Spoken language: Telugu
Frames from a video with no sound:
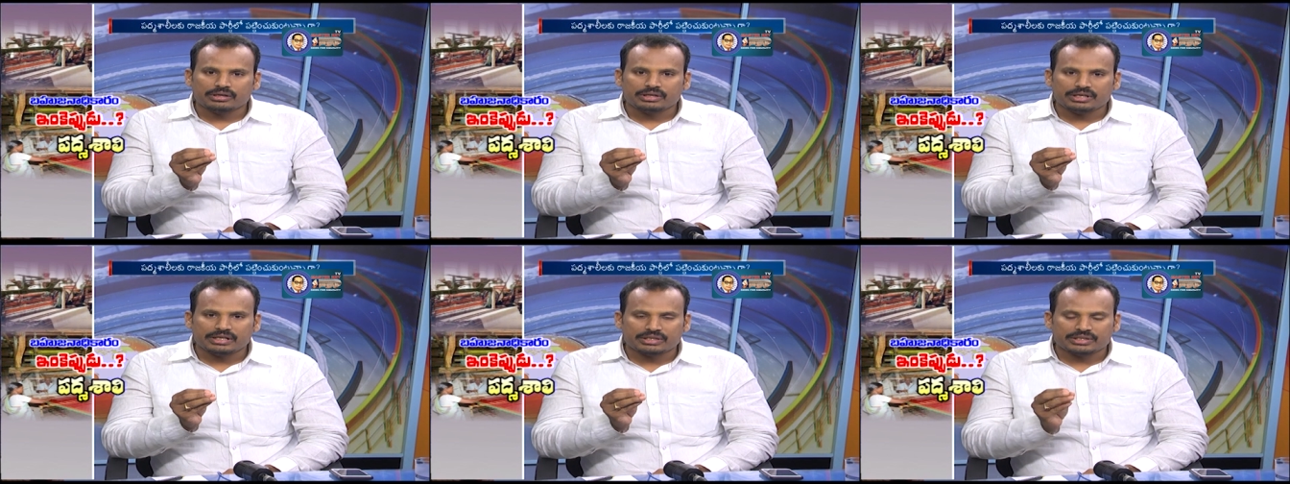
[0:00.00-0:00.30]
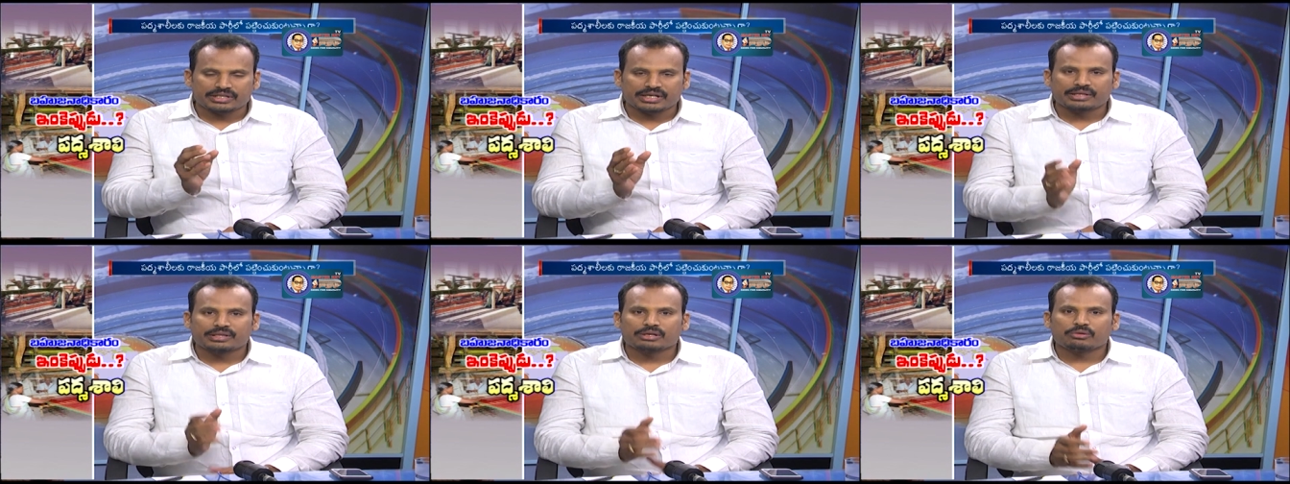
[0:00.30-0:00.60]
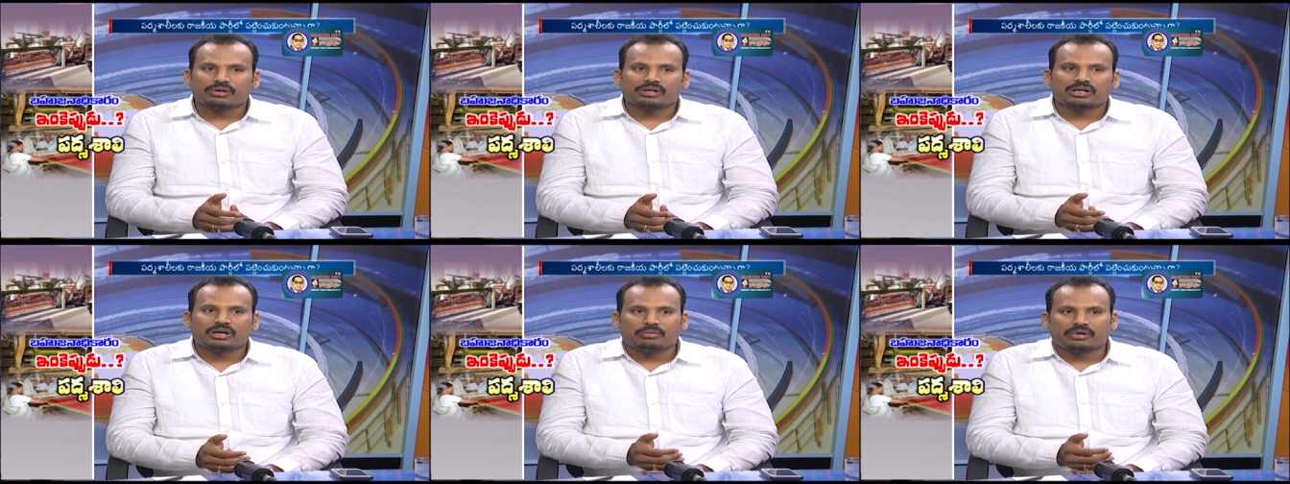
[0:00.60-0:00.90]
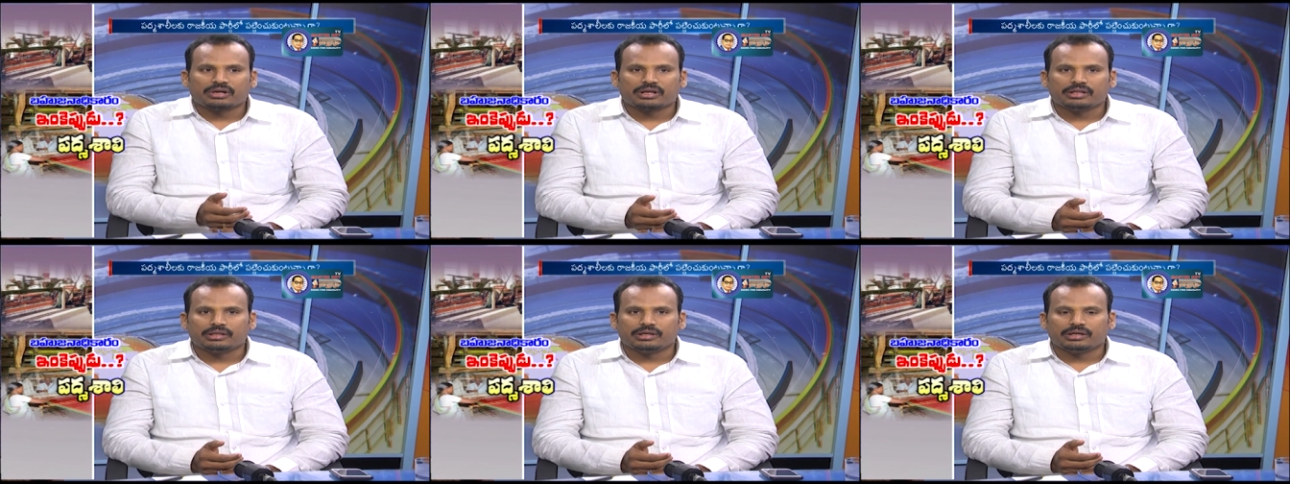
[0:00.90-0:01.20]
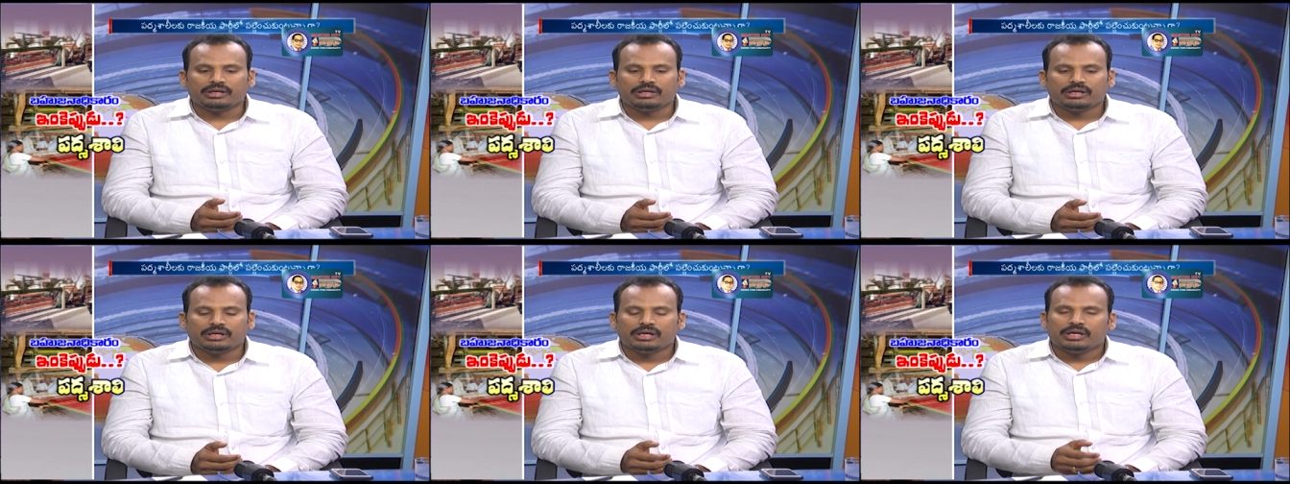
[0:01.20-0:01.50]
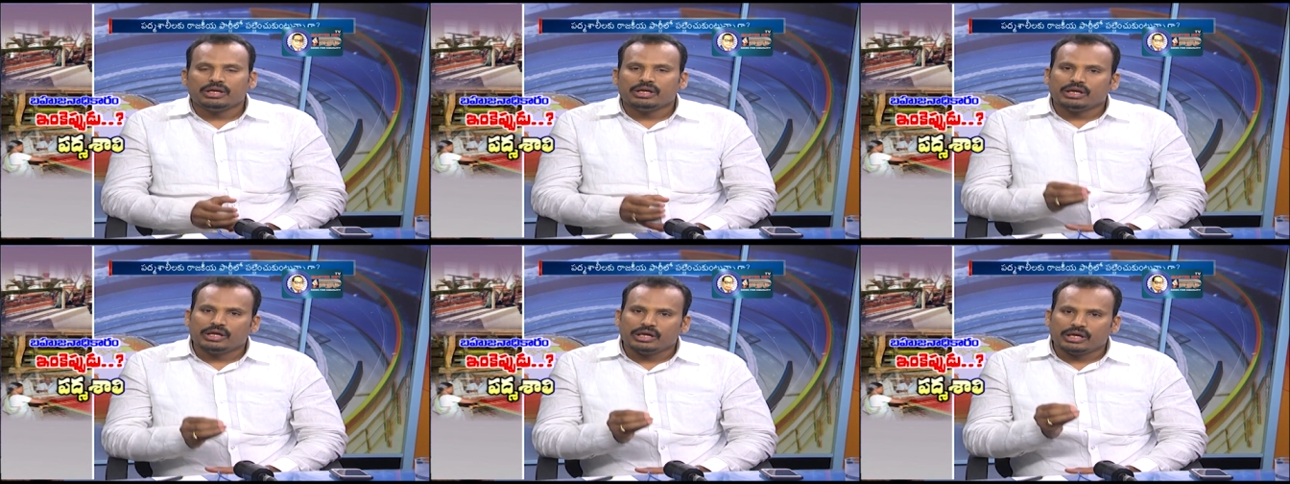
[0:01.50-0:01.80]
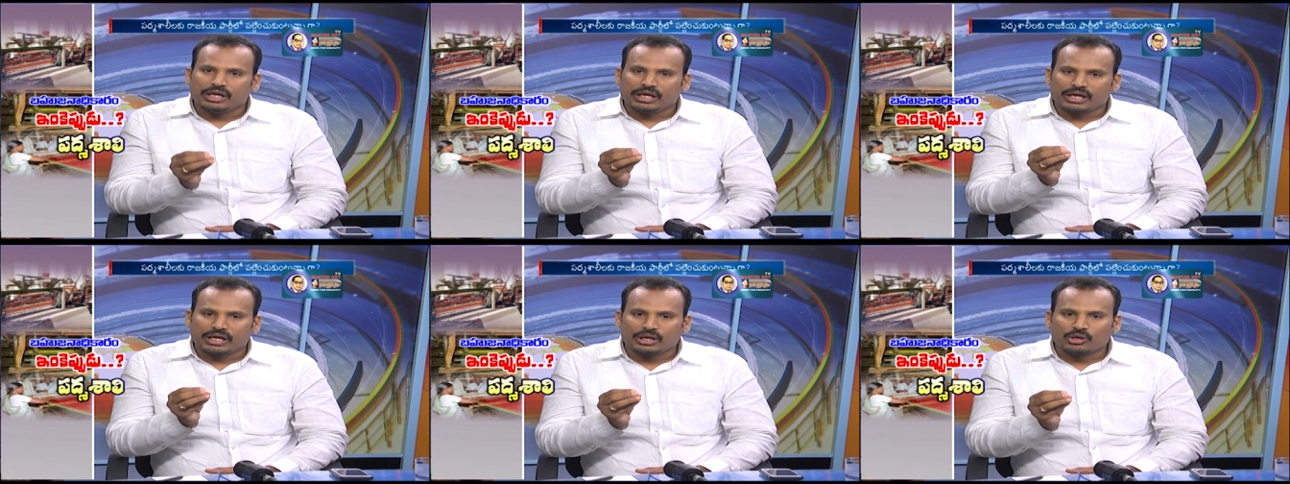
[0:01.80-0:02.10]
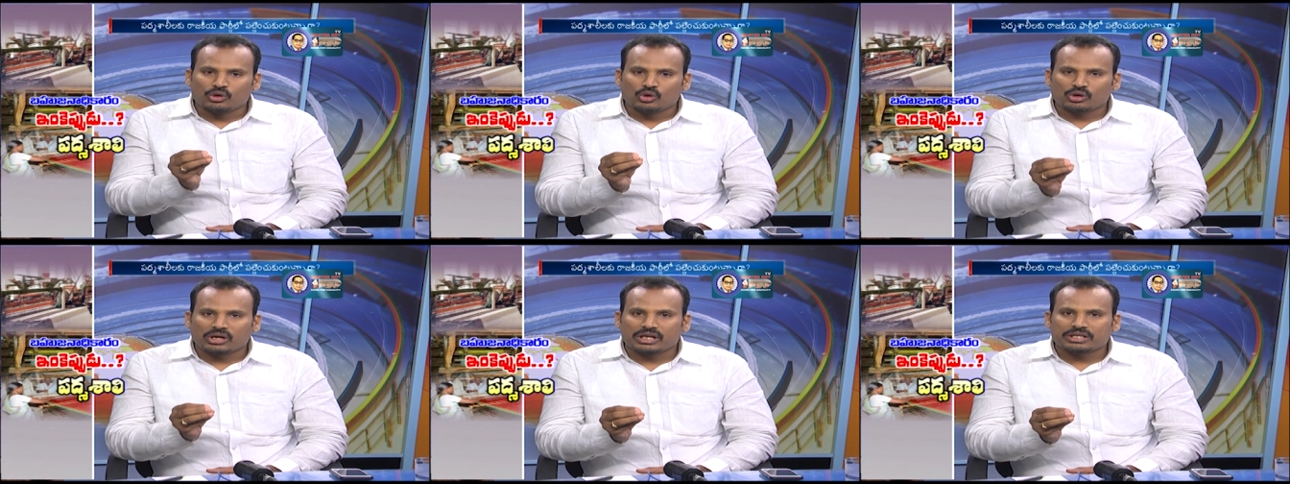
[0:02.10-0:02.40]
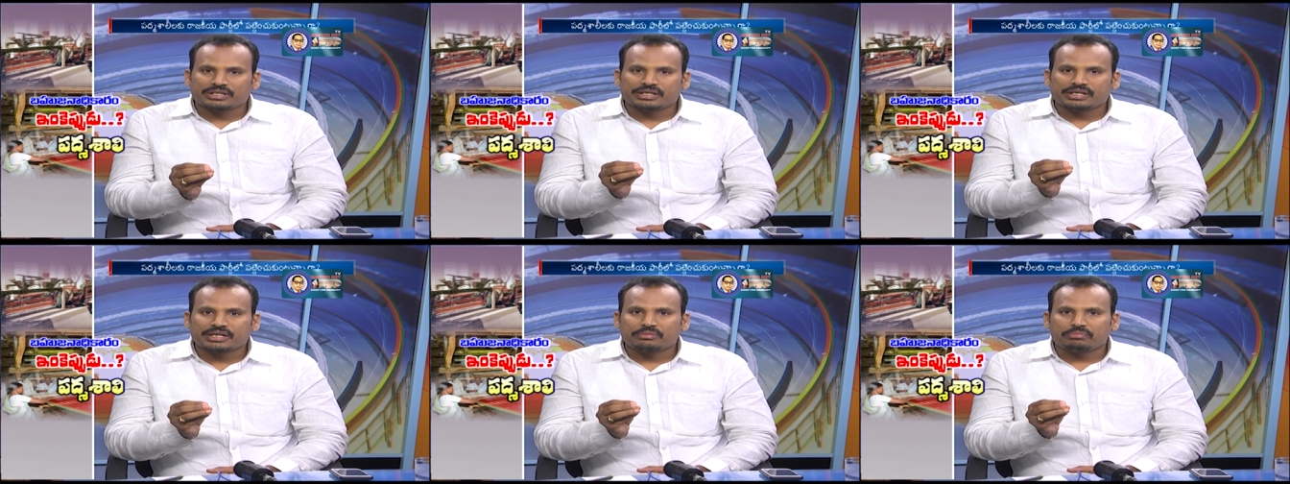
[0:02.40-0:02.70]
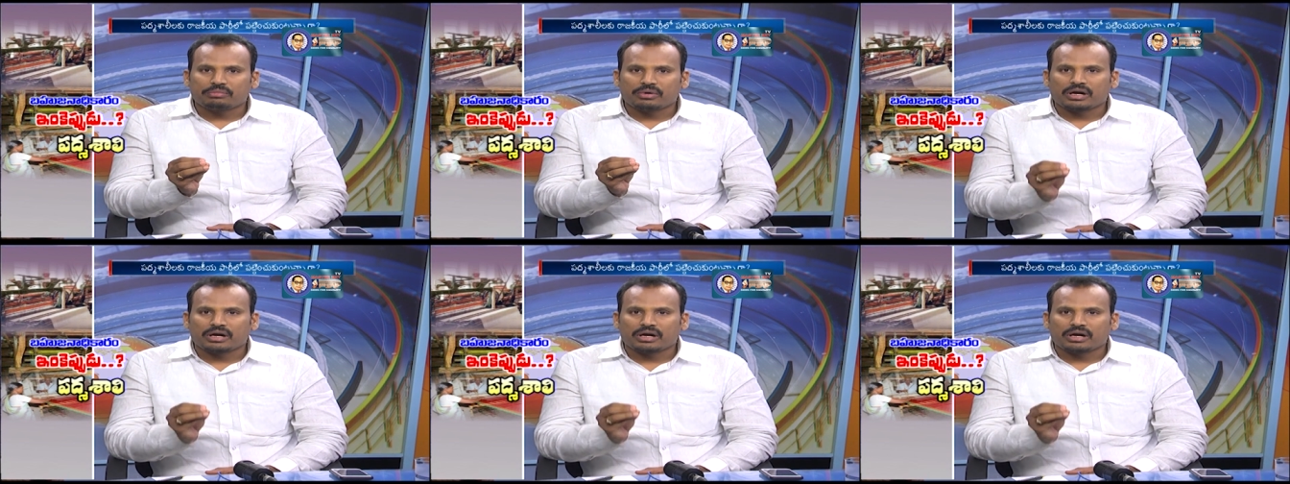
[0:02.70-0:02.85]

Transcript: ఈ చేనేత వర్గం అనేది ఎన్నో రాజకీయ